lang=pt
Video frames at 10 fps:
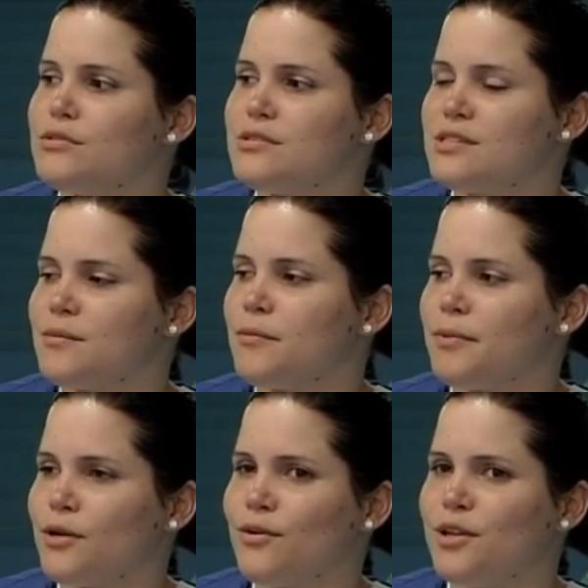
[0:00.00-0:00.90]
do sistema
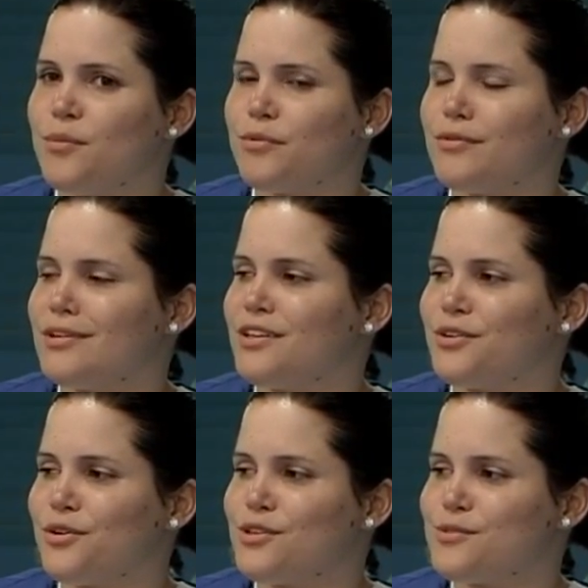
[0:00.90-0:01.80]
paralímpico
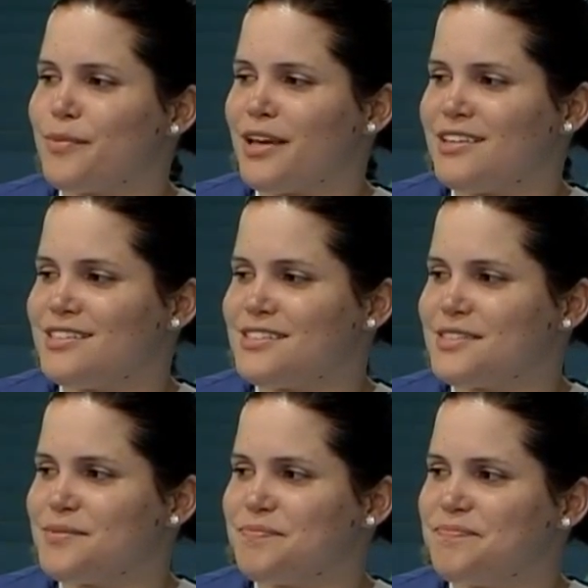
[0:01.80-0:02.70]
aqui no nosso país.